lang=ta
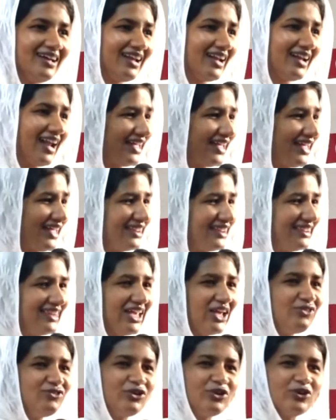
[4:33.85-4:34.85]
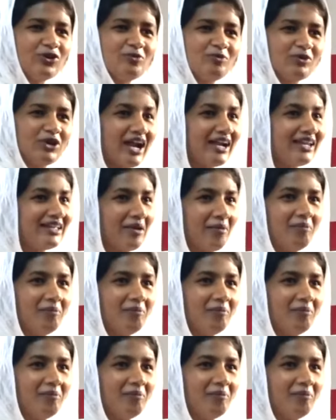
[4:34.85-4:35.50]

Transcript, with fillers: நான் என் தேவனுக்கு முன்னாடி எப்படி